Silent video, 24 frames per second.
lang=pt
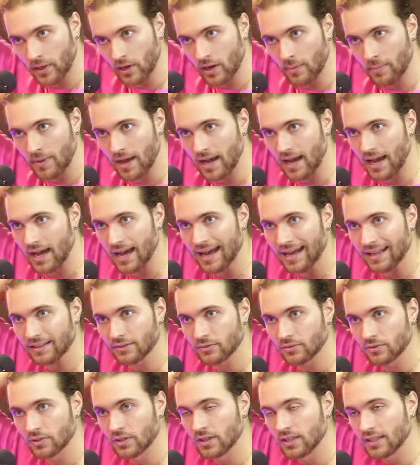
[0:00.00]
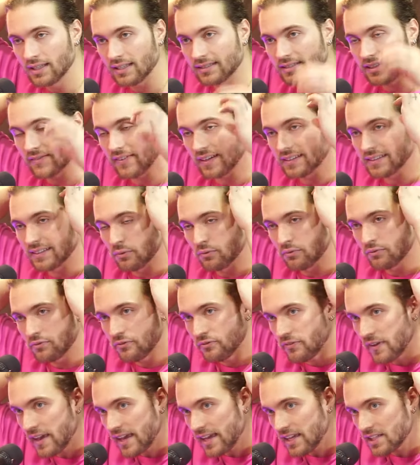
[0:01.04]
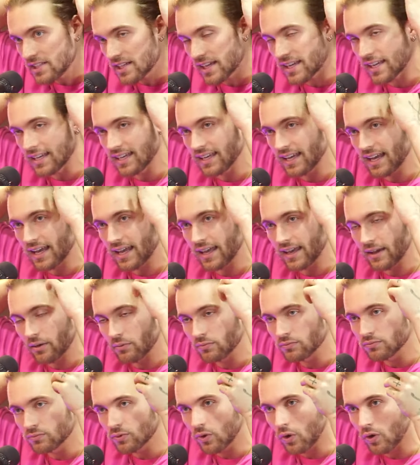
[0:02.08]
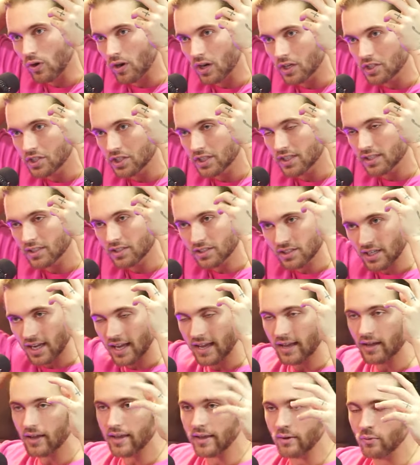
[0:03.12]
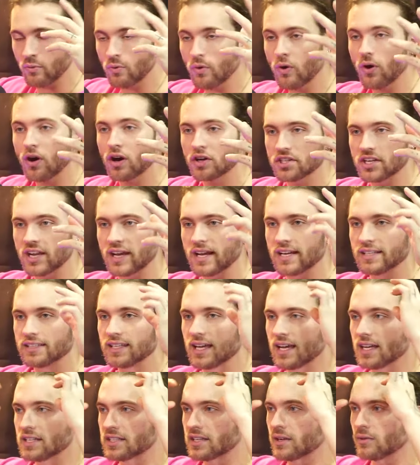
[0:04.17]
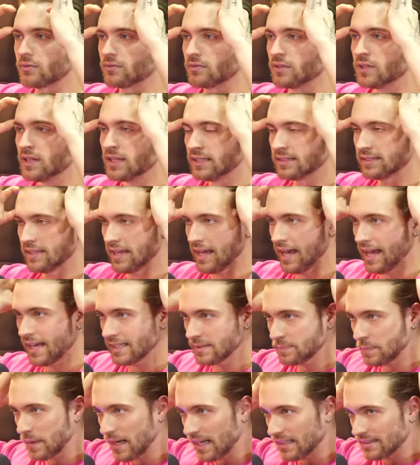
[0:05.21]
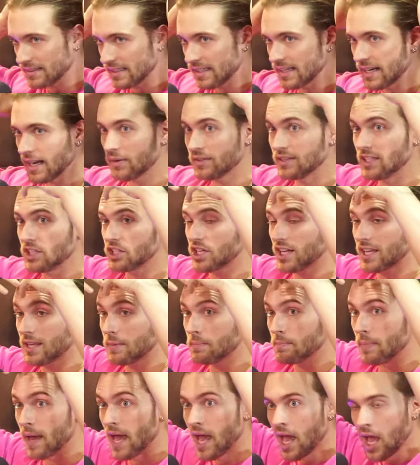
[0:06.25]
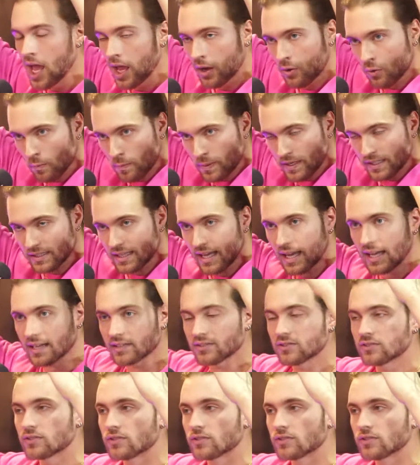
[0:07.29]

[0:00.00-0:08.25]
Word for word: amarrado e você vai ter um fade, aquele ah, é um corte que já é, é um corte na realidade, que é um você raspa a lateral e deixa aqui bem comprido. Puta, que fica